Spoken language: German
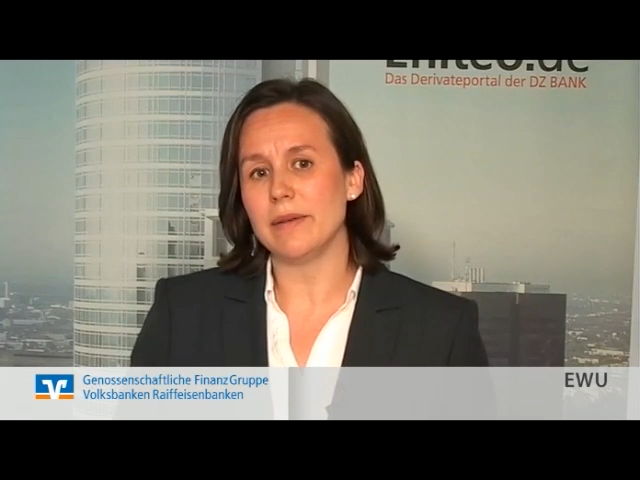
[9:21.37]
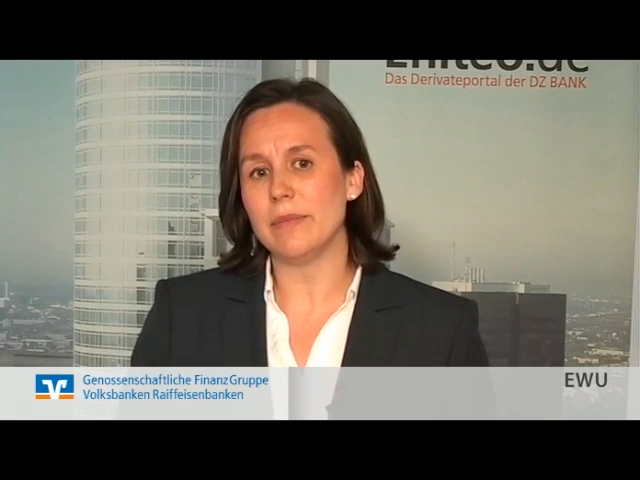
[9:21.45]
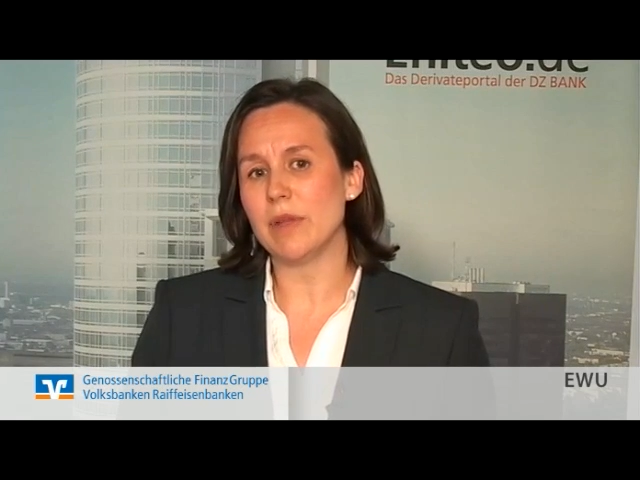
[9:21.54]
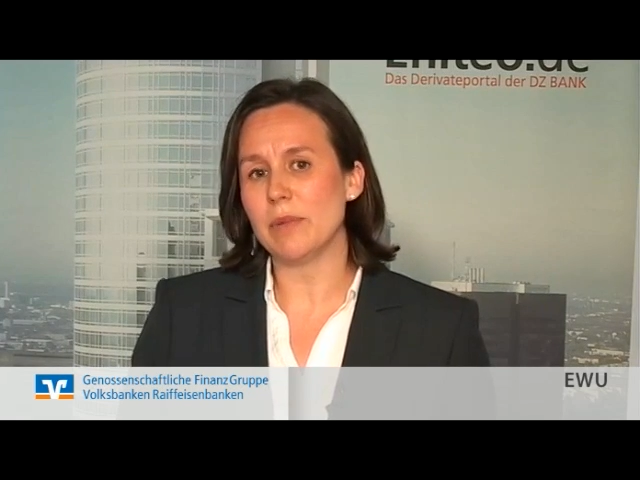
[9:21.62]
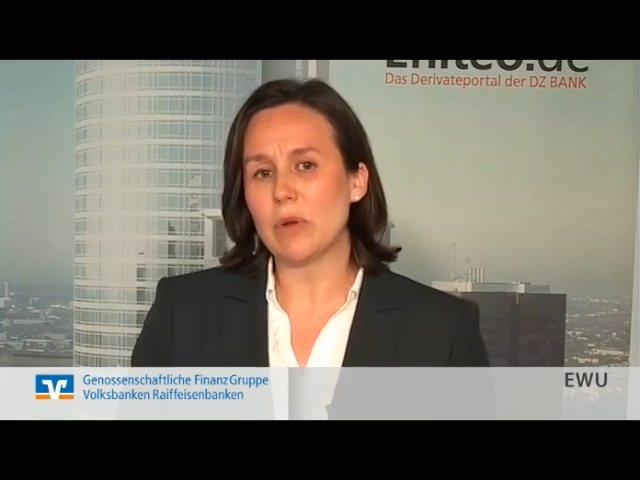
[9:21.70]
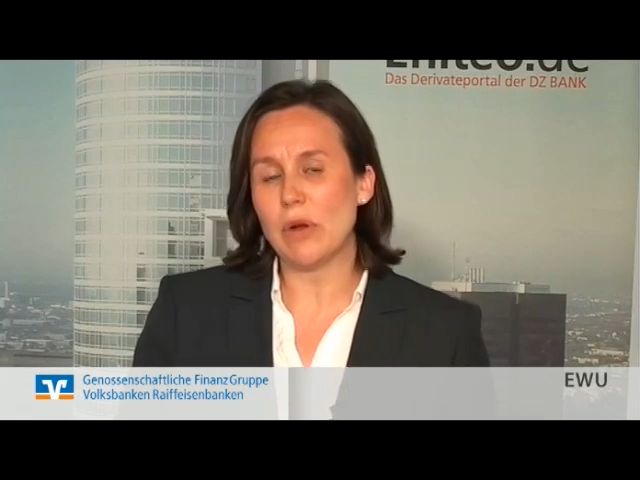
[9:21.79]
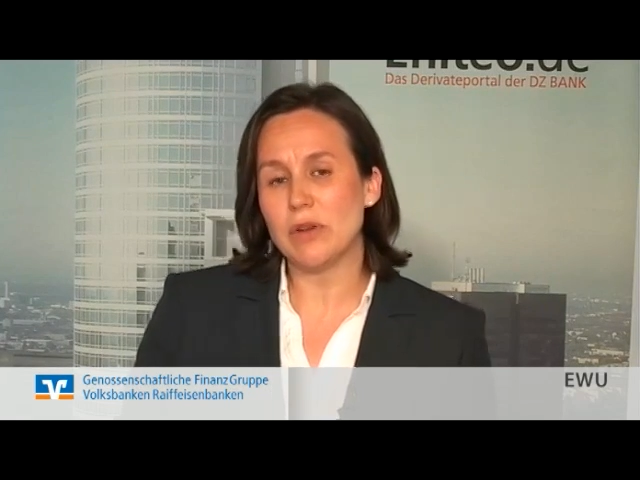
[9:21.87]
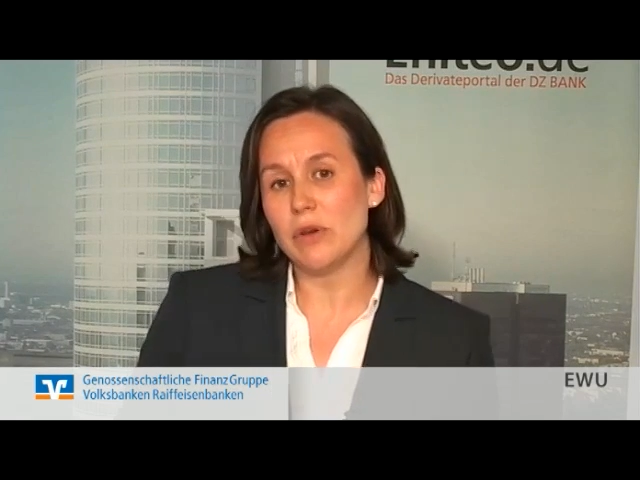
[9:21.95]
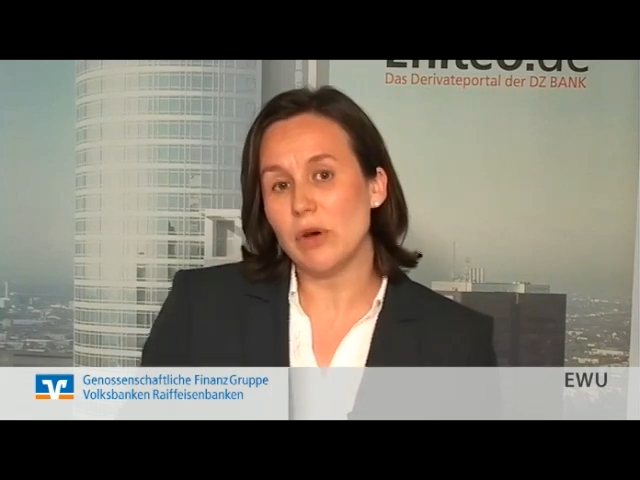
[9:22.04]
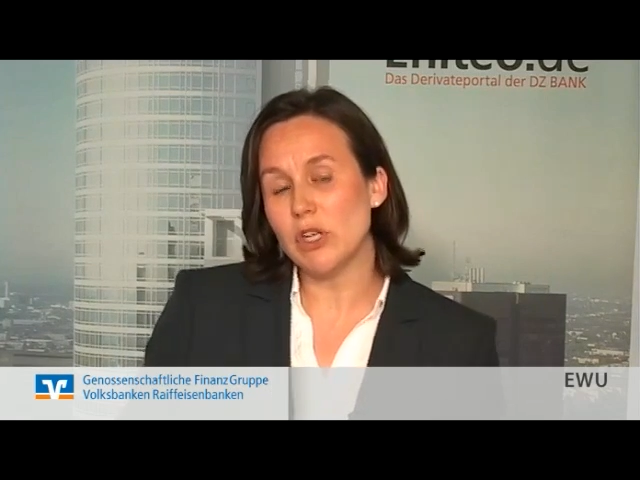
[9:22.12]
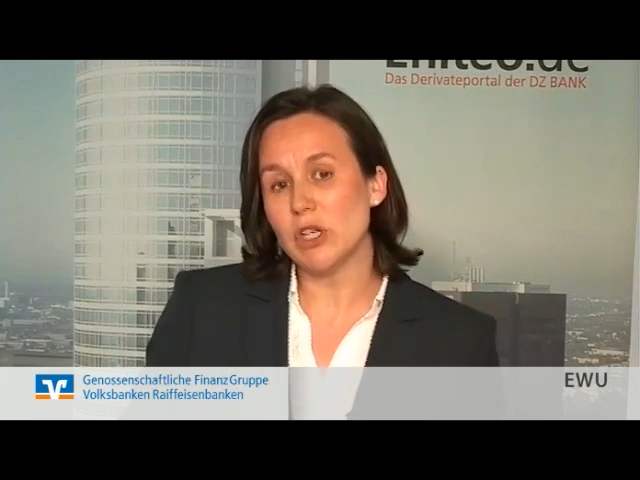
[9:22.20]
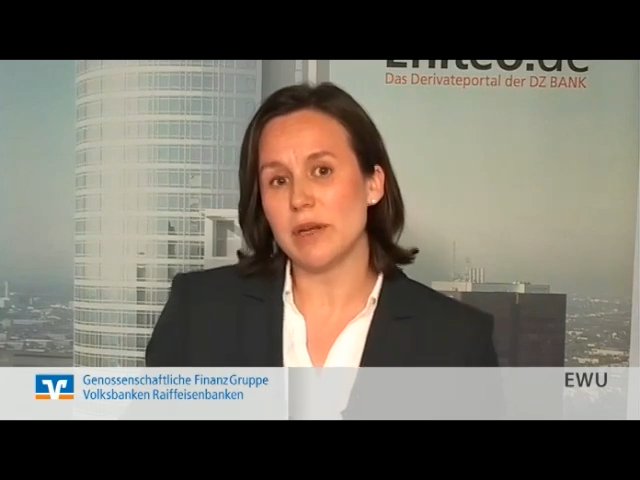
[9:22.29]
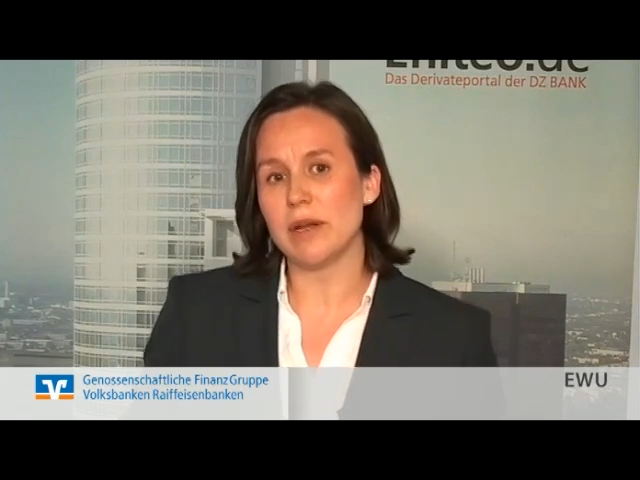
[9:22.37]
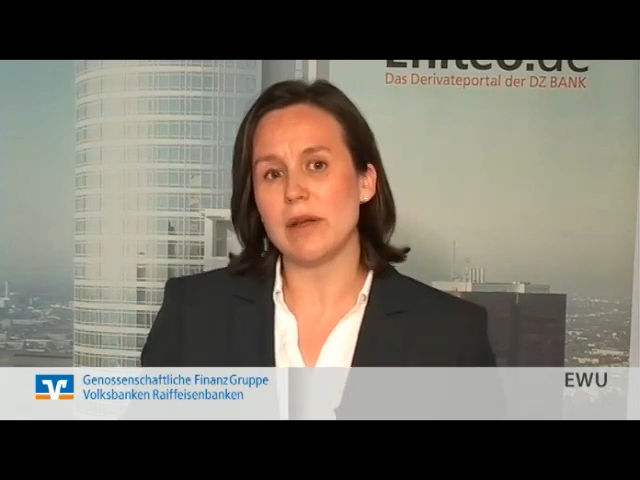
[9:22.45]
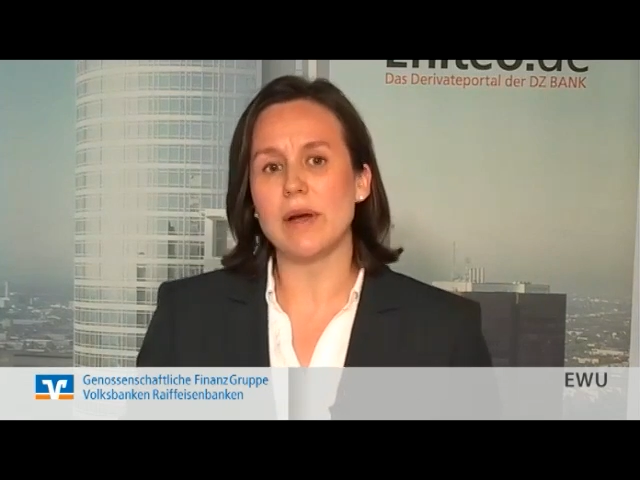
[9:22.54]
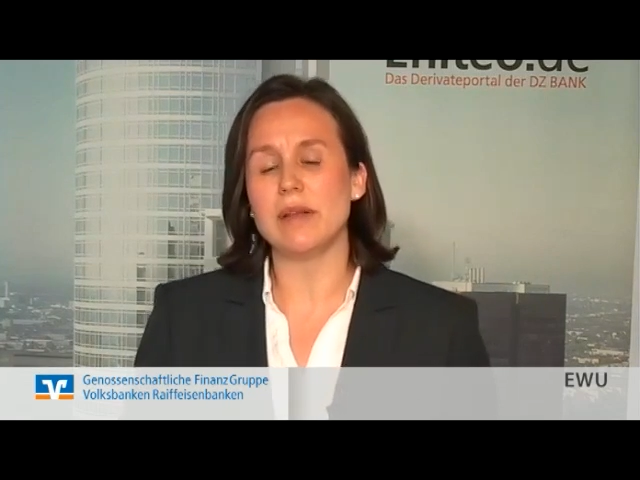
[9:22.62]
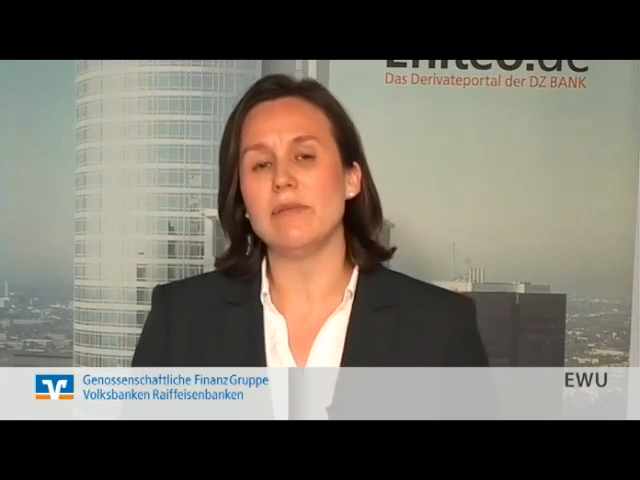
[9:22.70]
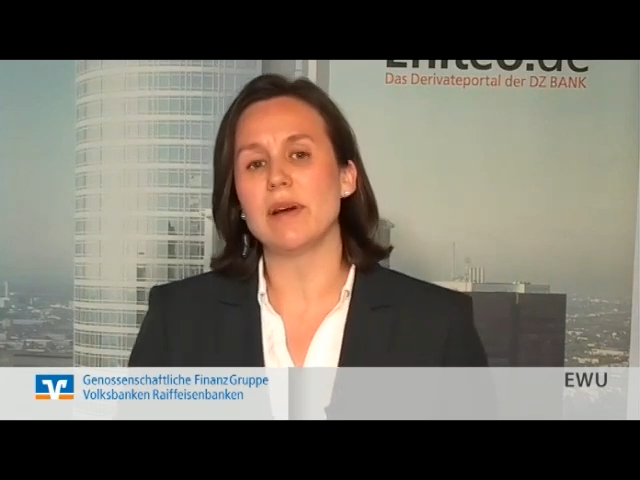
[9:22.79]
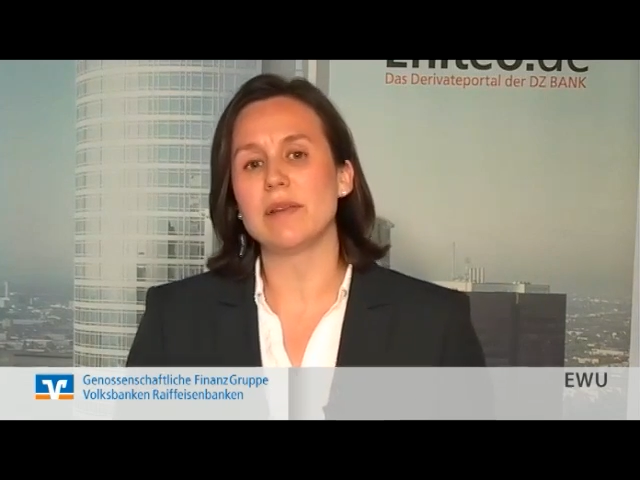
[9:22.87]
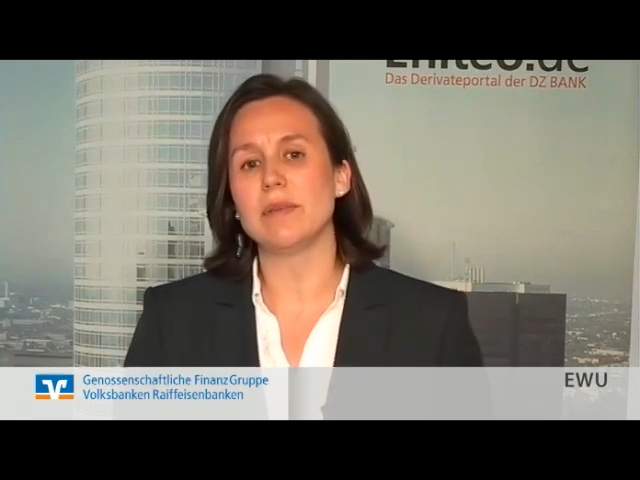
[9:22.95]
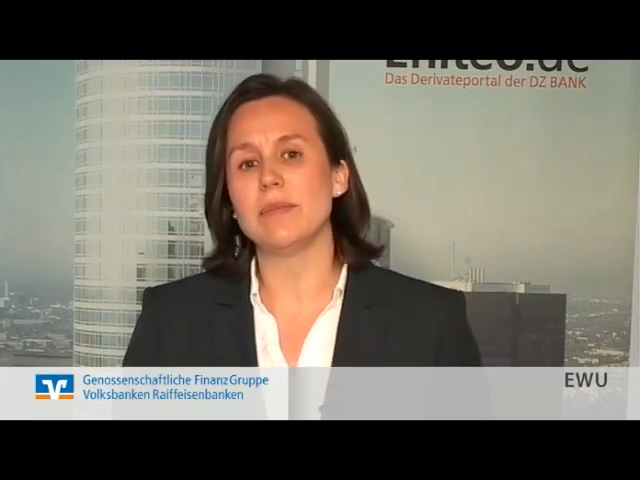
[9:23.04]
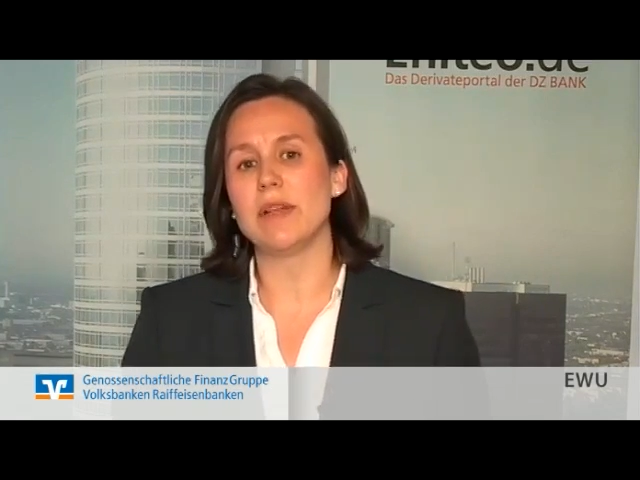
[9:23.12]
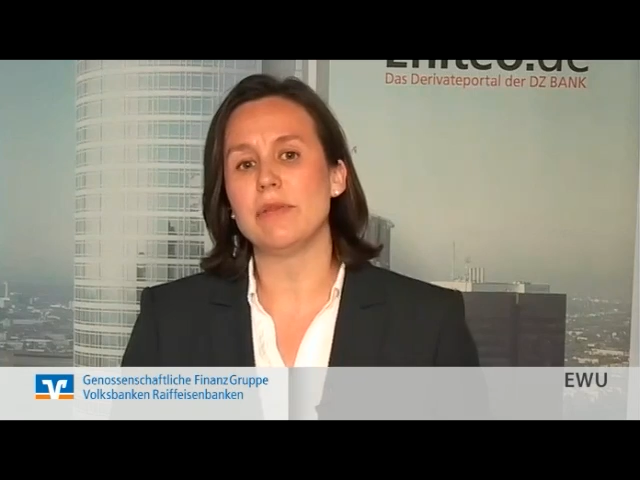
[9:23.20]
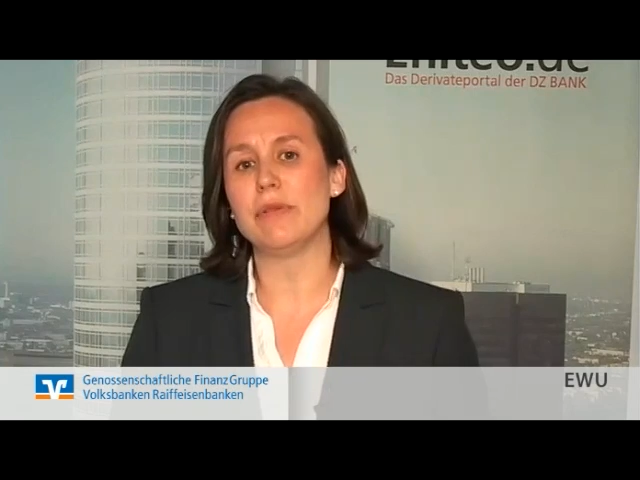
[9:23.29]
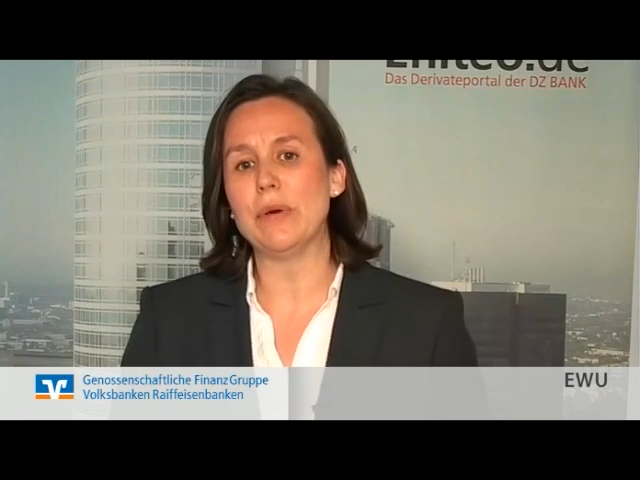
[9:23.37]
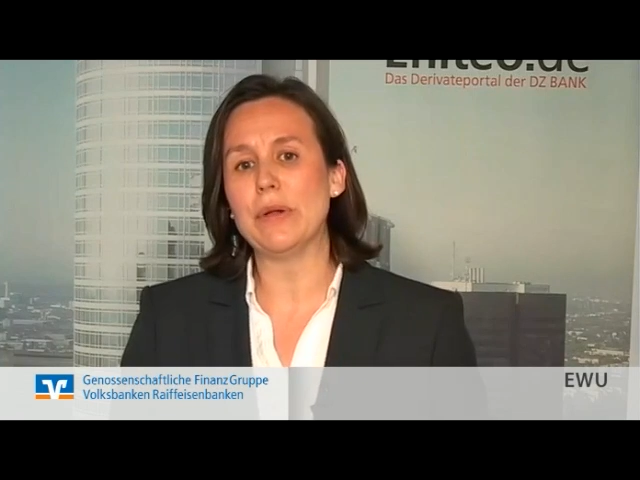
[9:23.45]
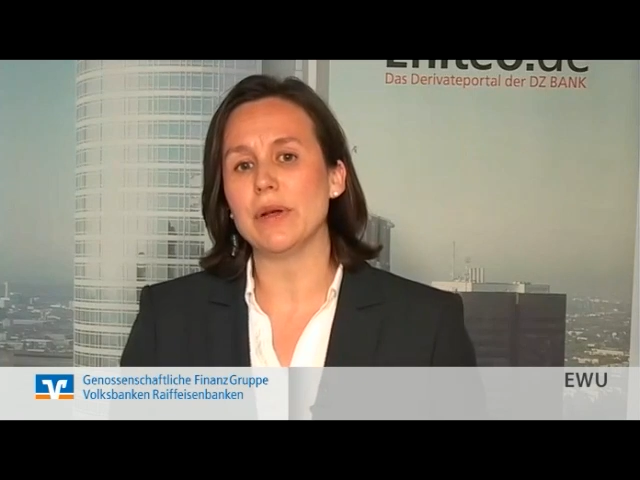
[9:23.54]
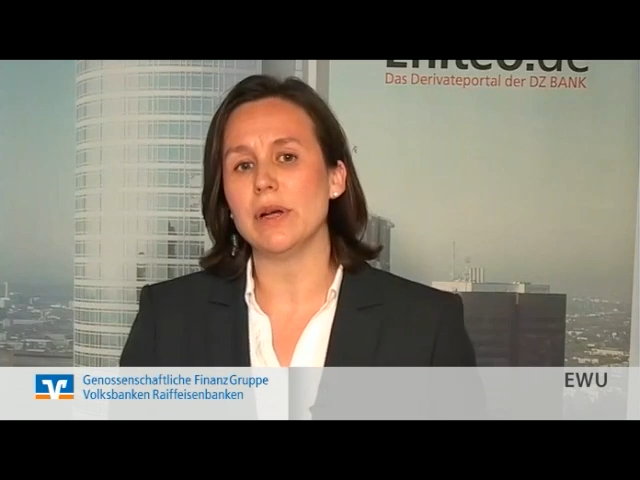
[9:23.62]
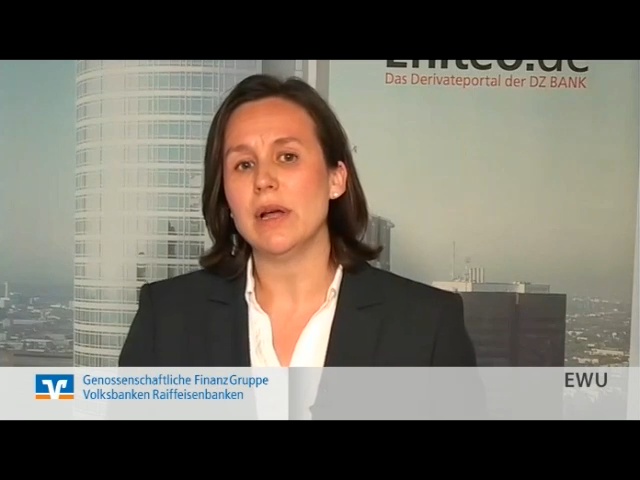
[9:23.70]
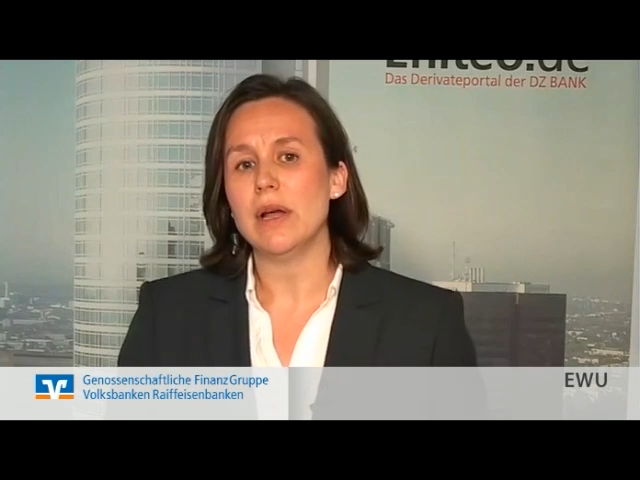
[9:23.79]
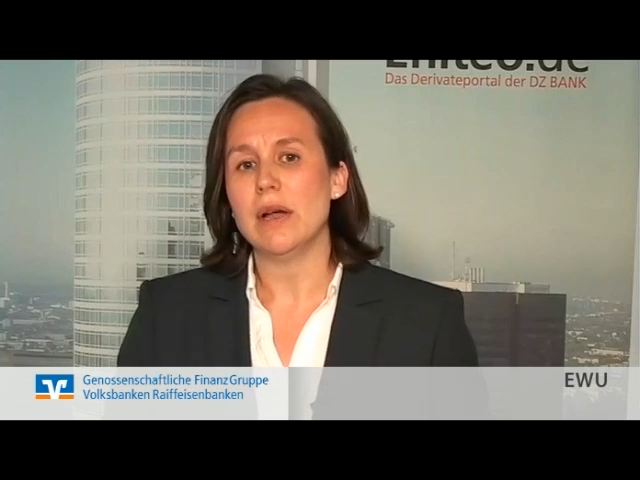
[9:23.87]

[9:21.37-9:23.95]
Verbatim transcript: Ähm, damit könnte Deutschland dann auch an die Wachstumserfolge